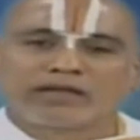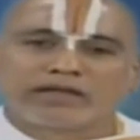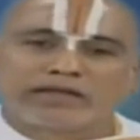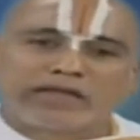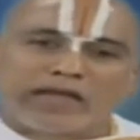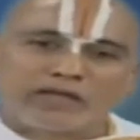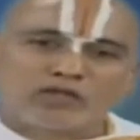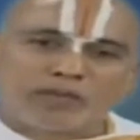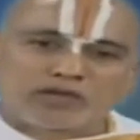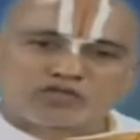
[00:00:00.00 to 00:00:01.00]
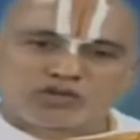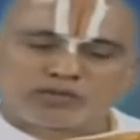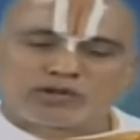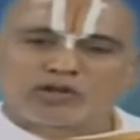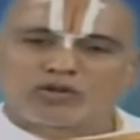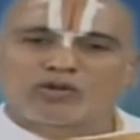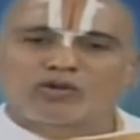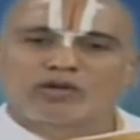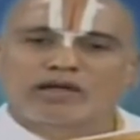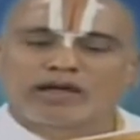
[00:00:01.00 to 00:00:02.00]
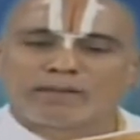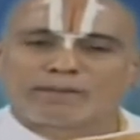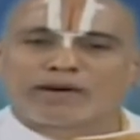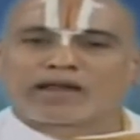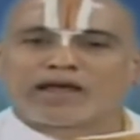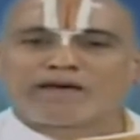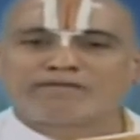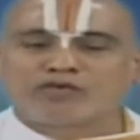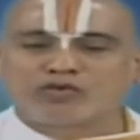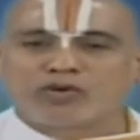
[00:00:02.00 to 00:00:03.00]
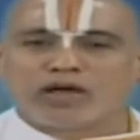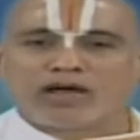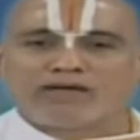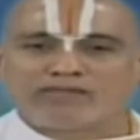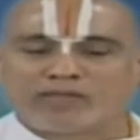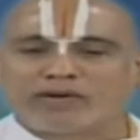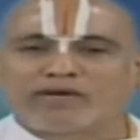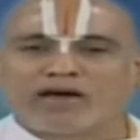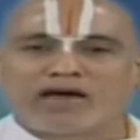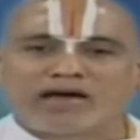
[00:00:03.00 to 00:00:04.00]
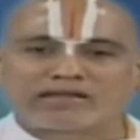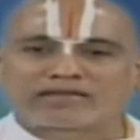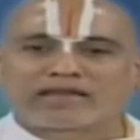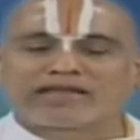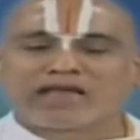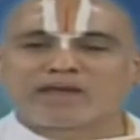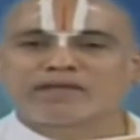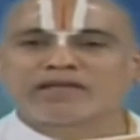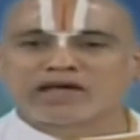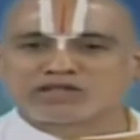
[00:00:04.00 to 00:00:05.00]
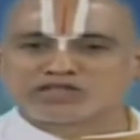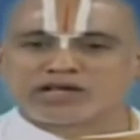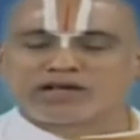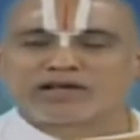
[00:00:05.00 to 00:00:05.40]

ఈ ఐదు పాసురములలో పరావ్యూహ విభవ అంతర్యామి అర్చ